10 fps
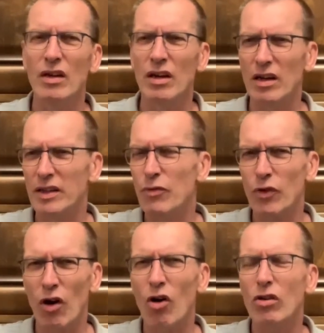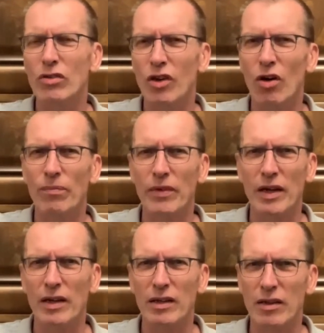äh, die fragen dann
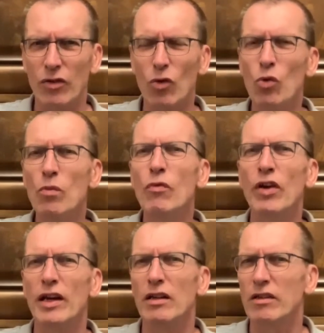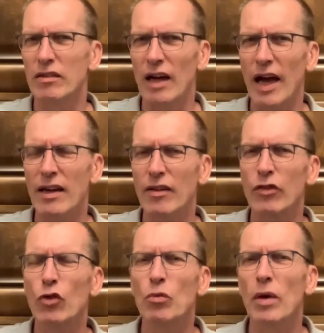äh, das Umfeld eines,